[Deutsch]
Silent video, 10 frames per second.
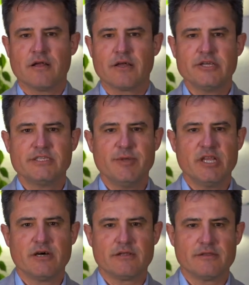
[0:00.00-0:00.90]
Grüezi
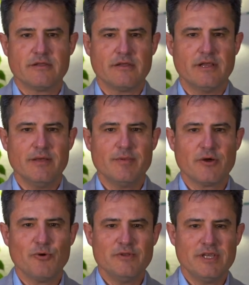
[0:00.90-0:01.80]
miteinander. Liebe
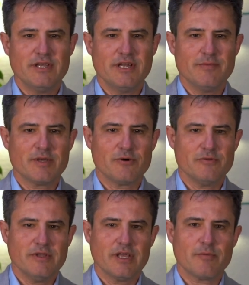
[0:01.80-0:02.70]
Kundinnen, liebe
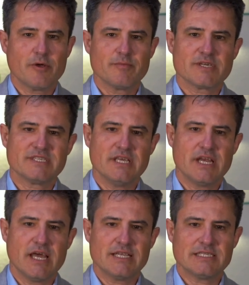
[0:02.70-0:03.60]
Kunden, ich möchte mich sehr
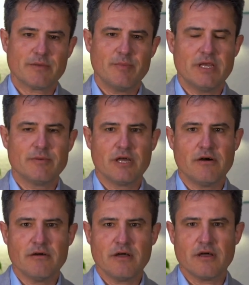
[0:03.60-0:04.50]
herzlich bei Ihnen
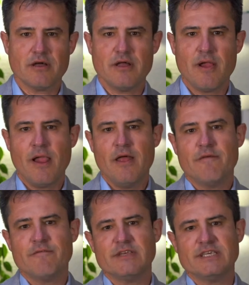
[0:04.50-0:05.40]
bedanken
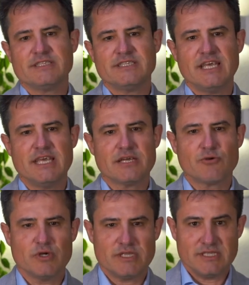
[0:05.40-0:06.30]
für die sehr
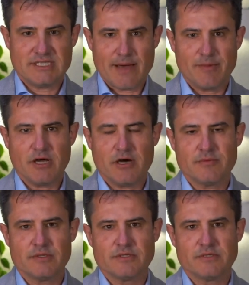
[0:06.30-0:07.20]
gute
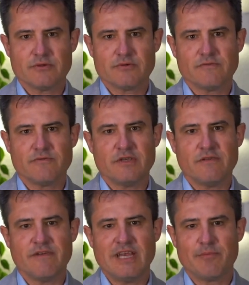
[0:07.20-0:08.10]
Zusammenarbeit und für die
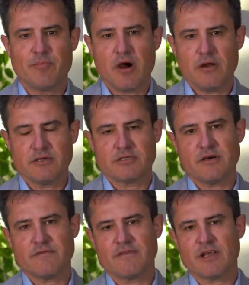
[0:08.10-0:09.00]
vielen
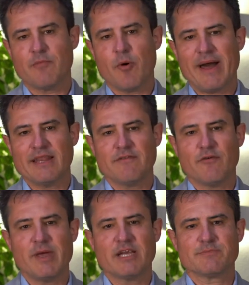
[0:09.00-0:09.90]
partnerschaftlichen Momente,
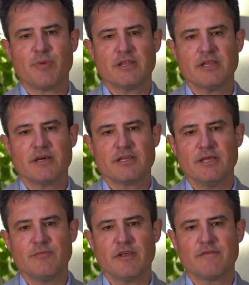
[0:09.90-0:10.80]
die wir als
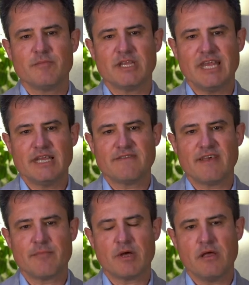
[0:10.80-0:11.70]
Batiar-Team mit Ihnen
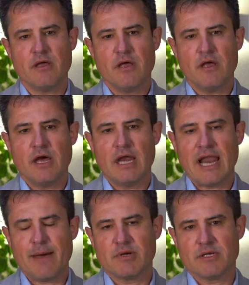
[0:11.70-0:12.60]
zusammen
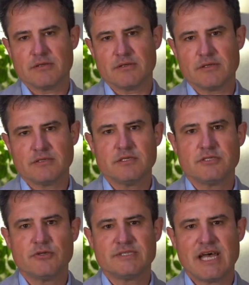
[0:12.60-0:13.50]
erleben Das ist
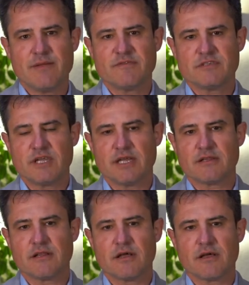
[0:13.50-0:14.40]
nicht
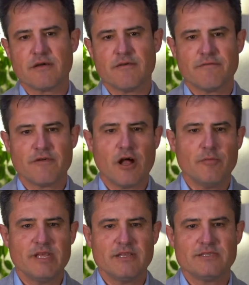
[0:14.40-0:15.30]
selbstverständlich, vor
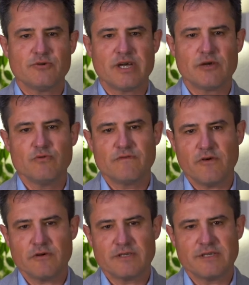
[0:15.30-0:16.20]
allem nicht in so
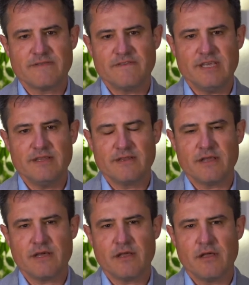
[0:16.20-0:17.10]
herausfordernden Zeiten.